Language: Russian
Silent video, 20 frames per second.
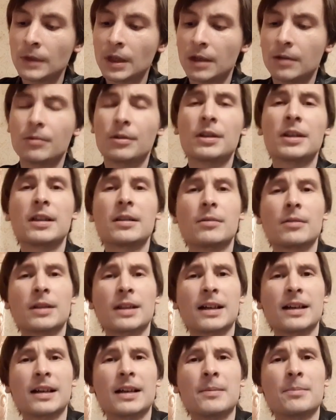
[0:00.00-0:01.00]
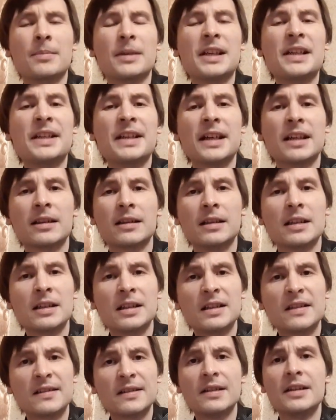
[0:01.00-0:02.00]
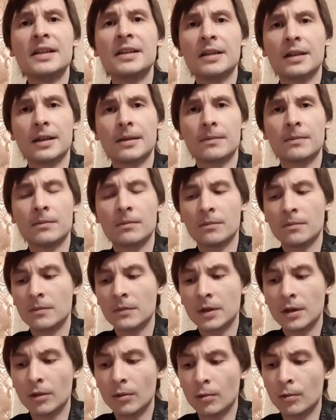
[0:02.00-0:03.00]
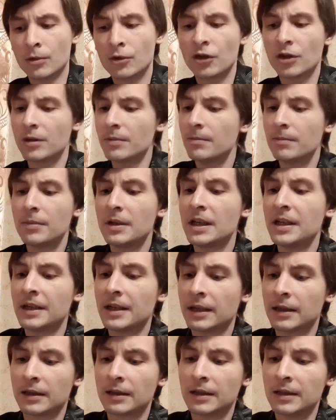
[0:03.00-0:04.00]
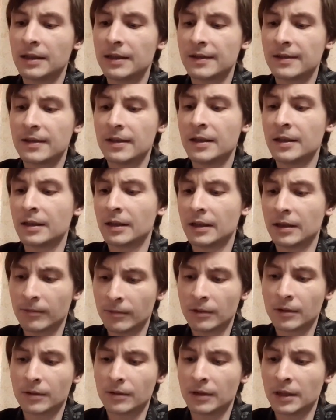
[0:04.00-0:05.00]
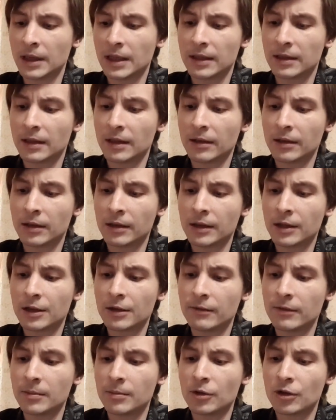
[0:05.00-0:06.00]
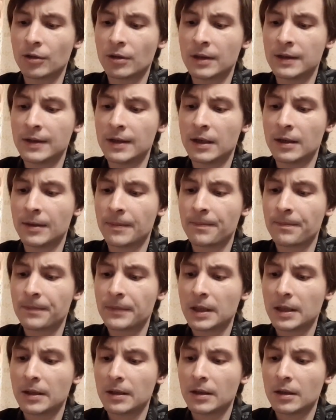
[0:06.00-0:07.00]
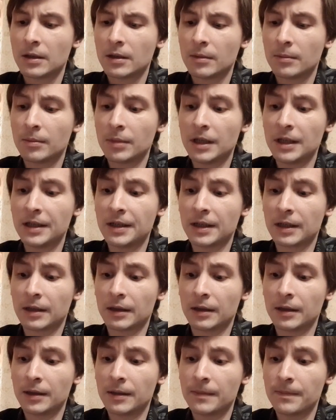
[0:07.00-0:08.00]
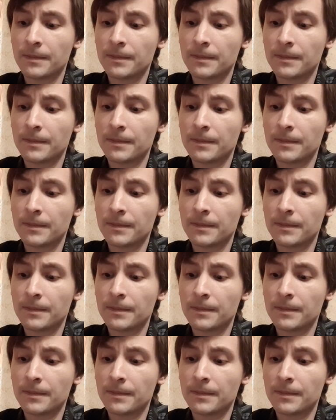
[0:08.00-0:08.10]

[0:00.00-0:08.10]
Вот это вот такая приятная кислинка. Очень приятная кислинка. Ну вот я это, наверное, даже выпишу отдельно. Приятная